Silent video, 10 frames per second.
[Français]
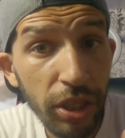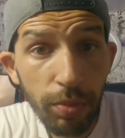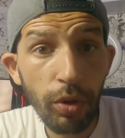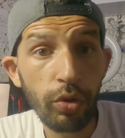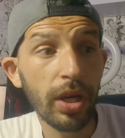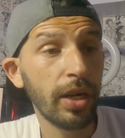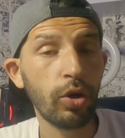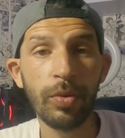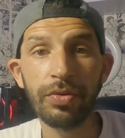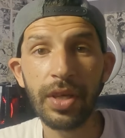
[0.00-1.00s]
Dites-moi le dans
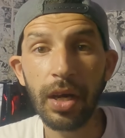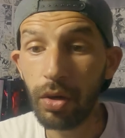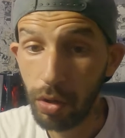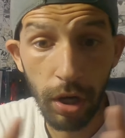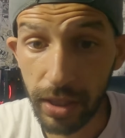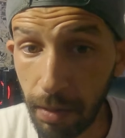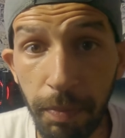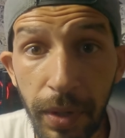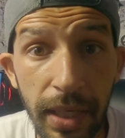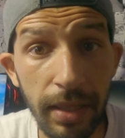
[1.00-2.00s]
les commentaires. Oh, ça
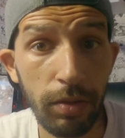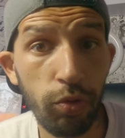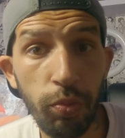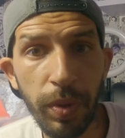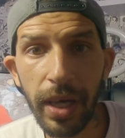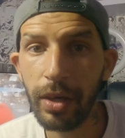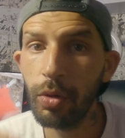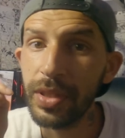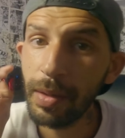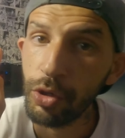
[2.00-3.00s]
me plaît, c'est super.
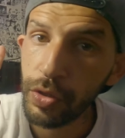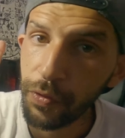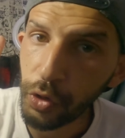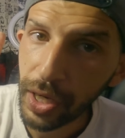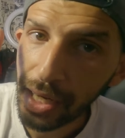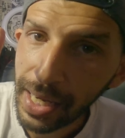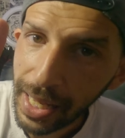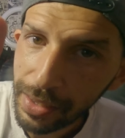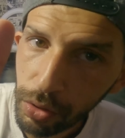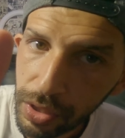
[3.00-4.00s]
Comme ça, moi, je ferai
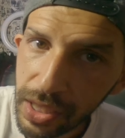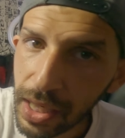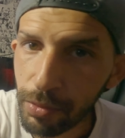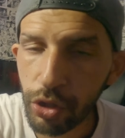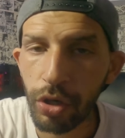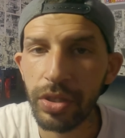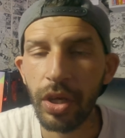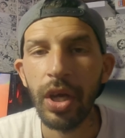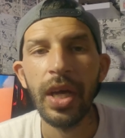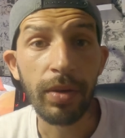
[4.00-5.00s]
la deuxième
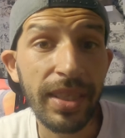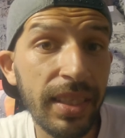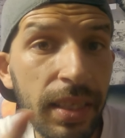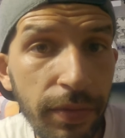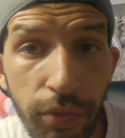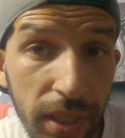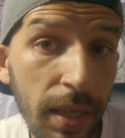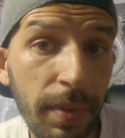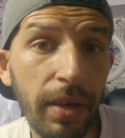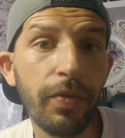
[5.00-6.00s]
chose. Comme si
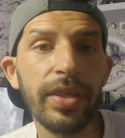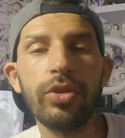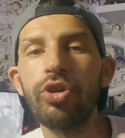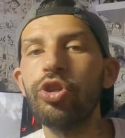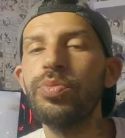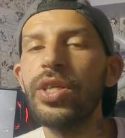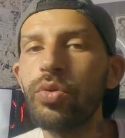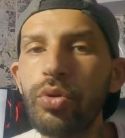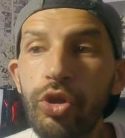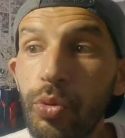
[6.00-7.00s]
vous aimez en fait ce genre de
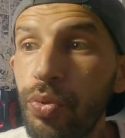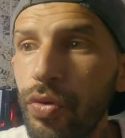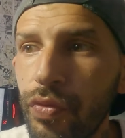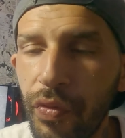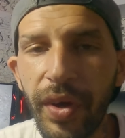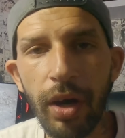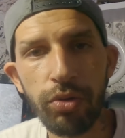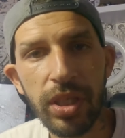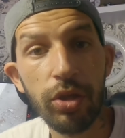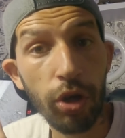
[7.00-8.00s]
petits trucs, je peux vous faire
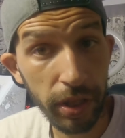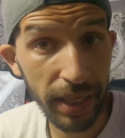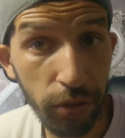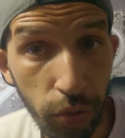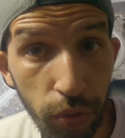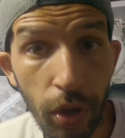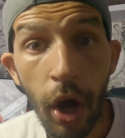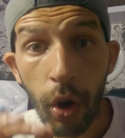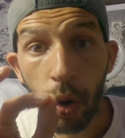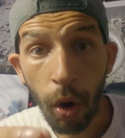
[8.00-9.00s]
aussi d'autres
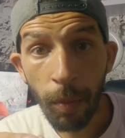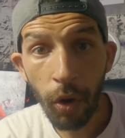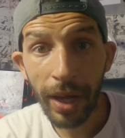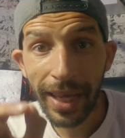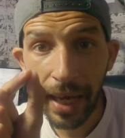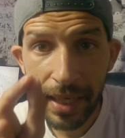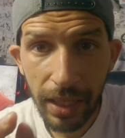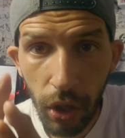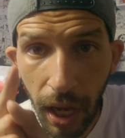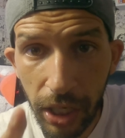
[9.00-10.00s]
astuces. Comment
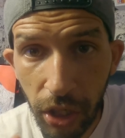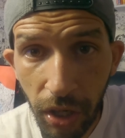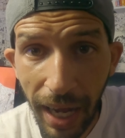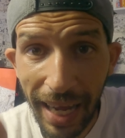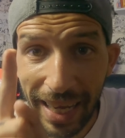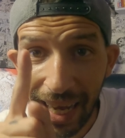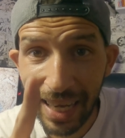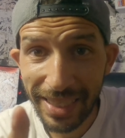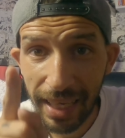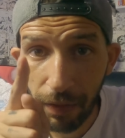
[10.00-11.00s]
gagner de l'argent
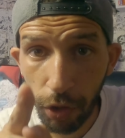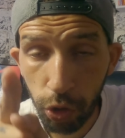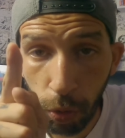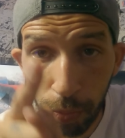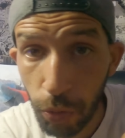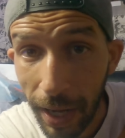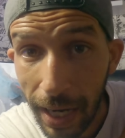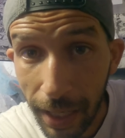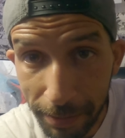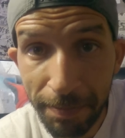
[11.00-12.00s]
grâce à votre
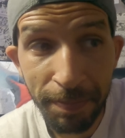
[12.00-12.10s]
poubelle.